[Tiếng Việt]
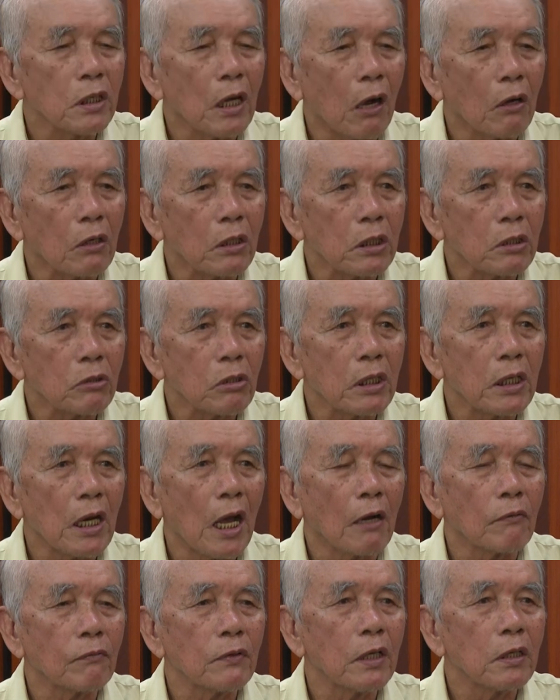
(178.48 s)
Các đồng chí
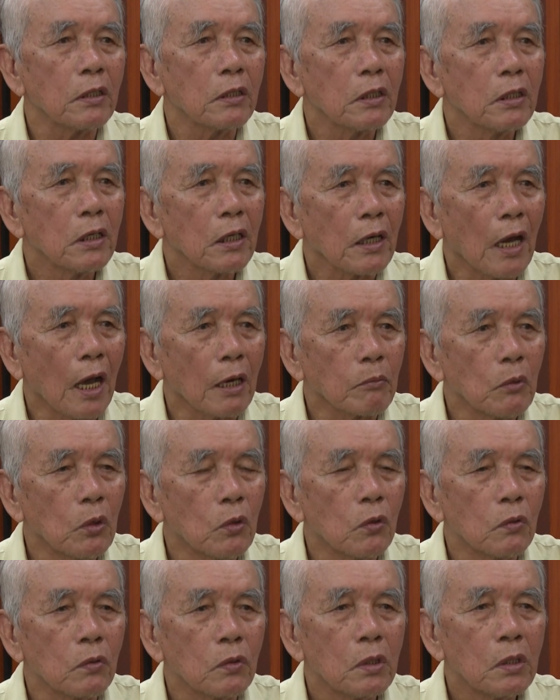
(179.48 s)
đảng viên, cán
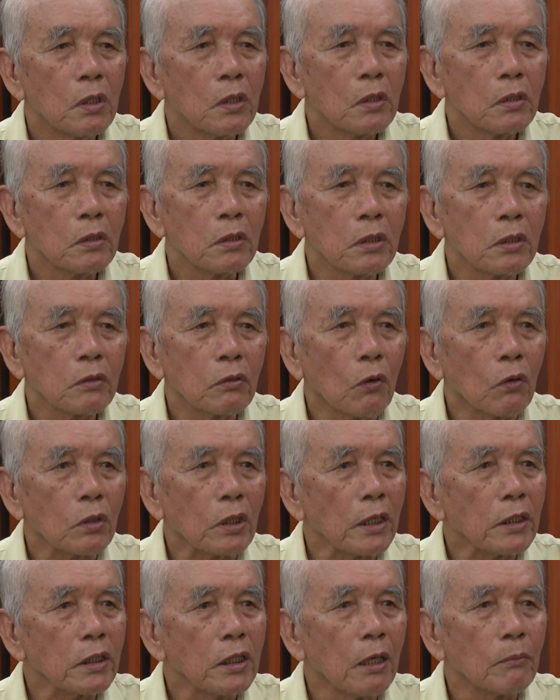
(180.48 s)
bộ có
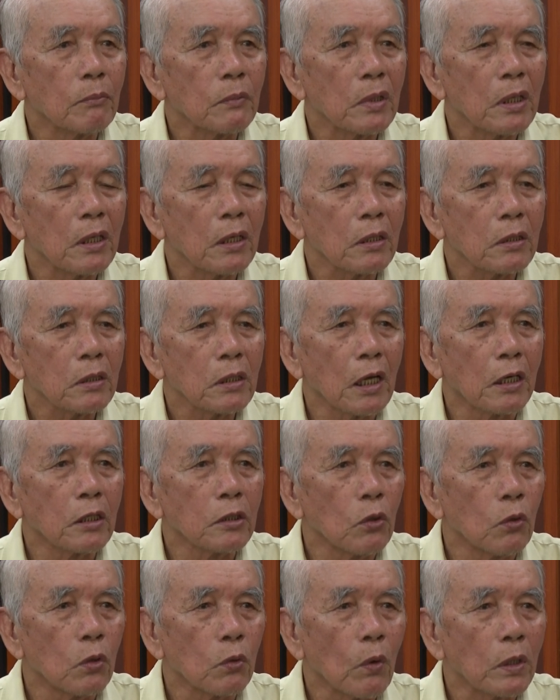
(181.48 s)
trách nhiệm là
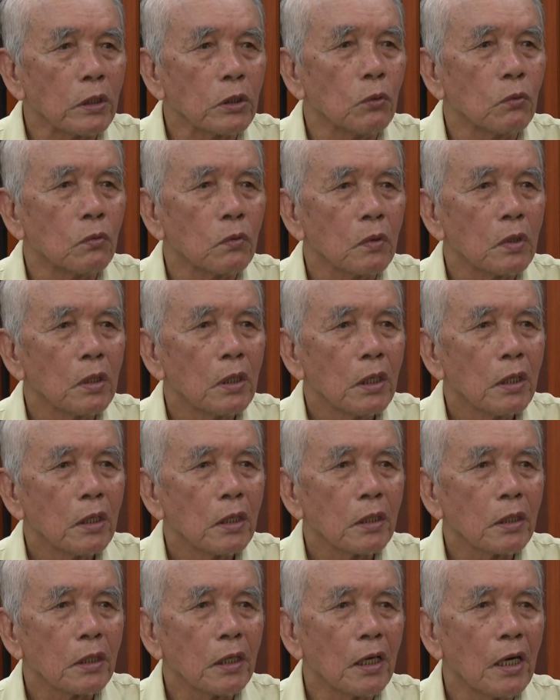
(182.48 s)
gần gũi quần chúng
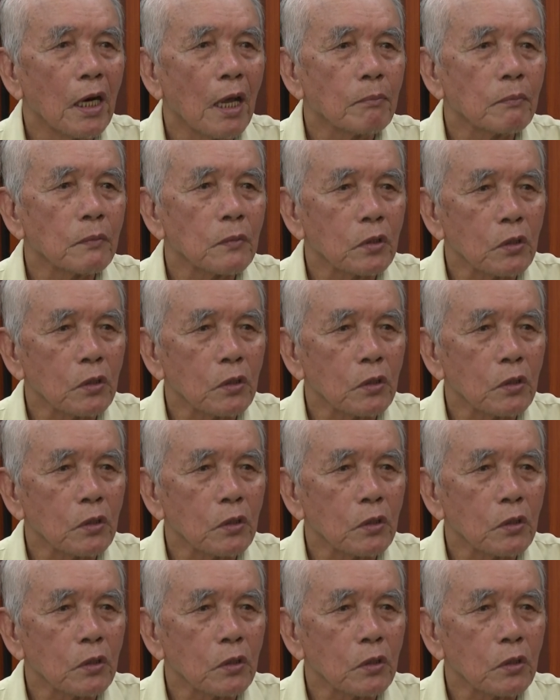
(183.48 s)
để làm